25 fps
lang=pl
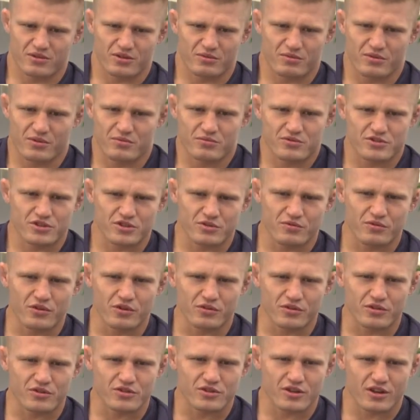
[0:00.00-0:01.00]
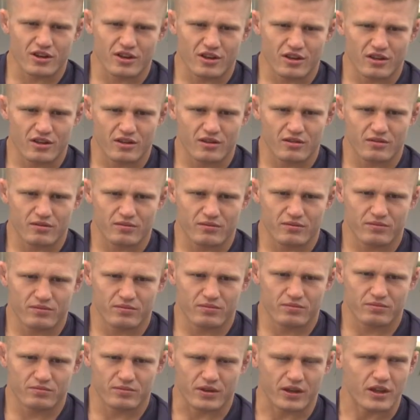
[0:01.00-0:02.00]
to byłem zdziwiony, że
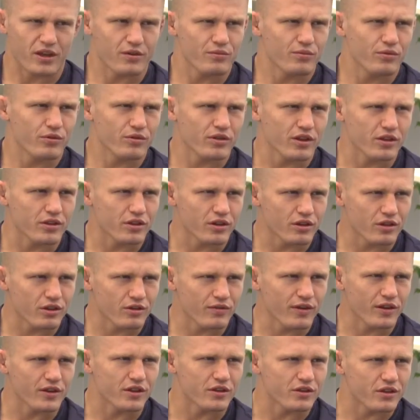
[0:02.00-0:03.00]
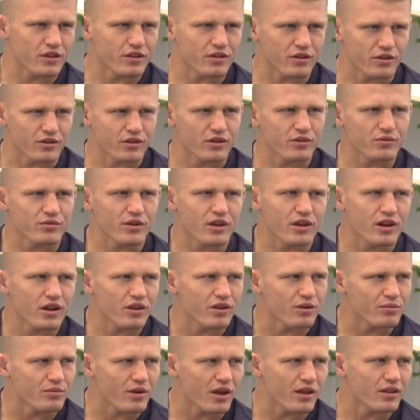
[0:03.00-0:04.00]
takie było zainteresowanie ze strony tutaj
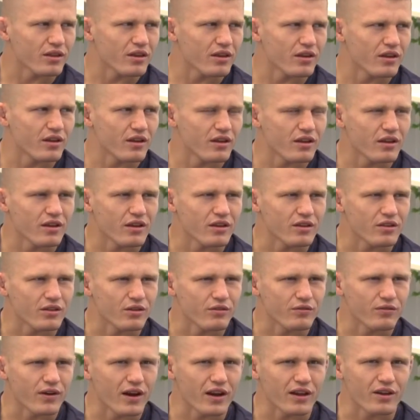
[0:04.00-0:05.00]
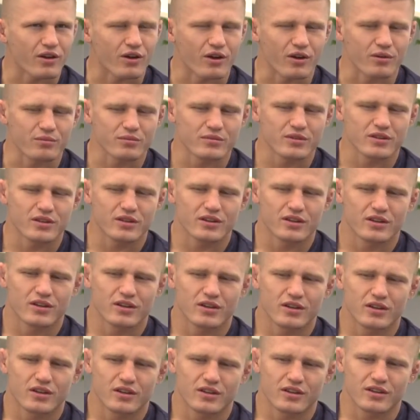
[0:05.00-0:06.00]
Radomian y, tą walką.
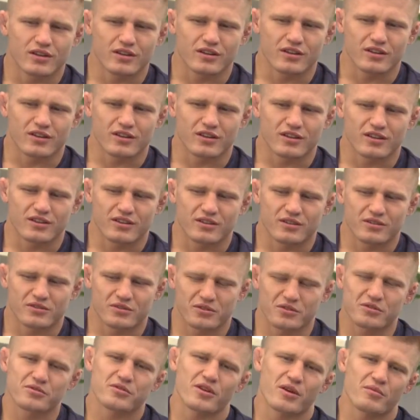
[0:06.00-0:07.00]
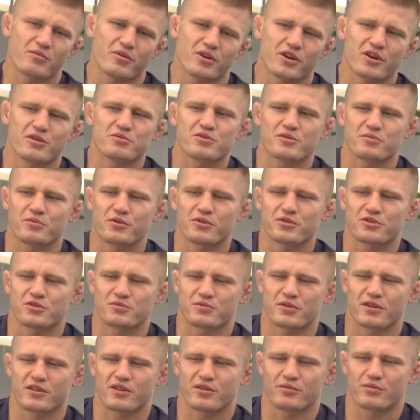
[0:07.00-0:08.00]
Y, no ja mogę ich przeprosić,
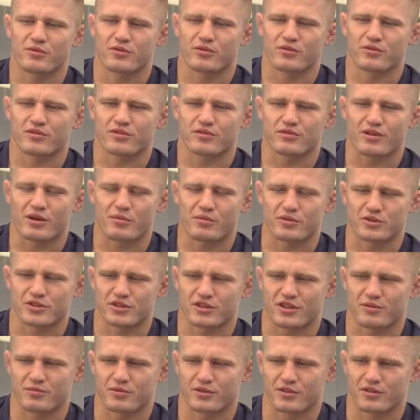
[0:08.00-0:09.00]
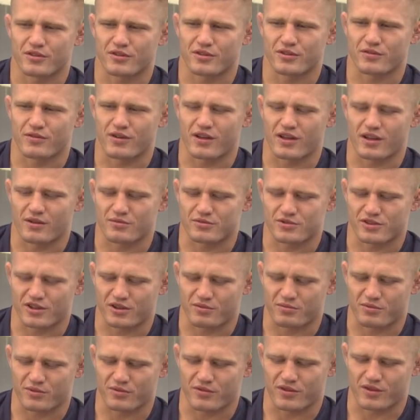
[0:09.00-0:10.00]
prawda, bo słabo się zaprezentowałem, że
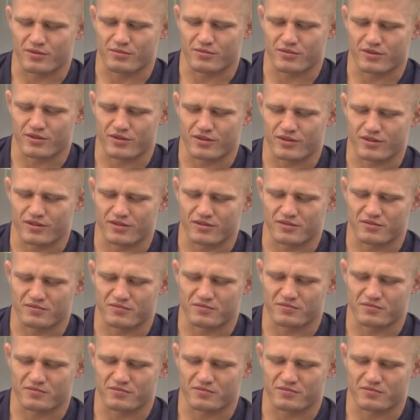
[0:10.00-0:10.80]
tak powiem, y,